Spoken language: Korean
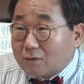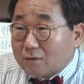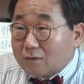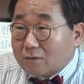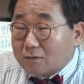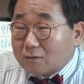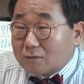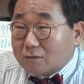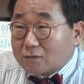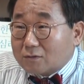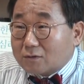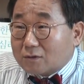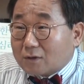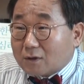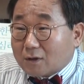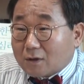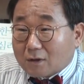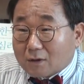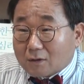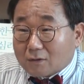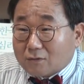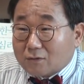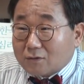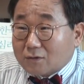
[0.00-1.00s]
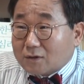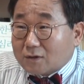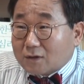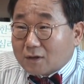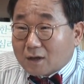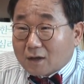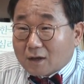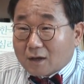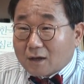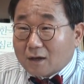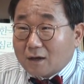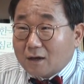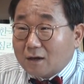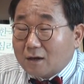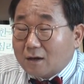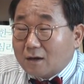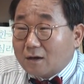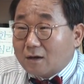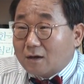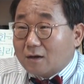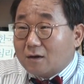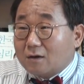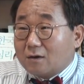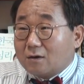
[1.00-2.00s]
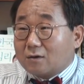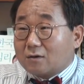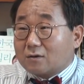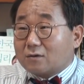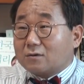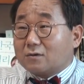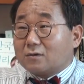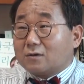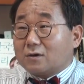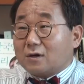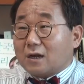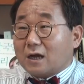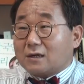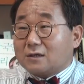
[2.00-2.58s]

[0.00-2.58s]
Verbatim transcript: 아. 근데 거기에 그걸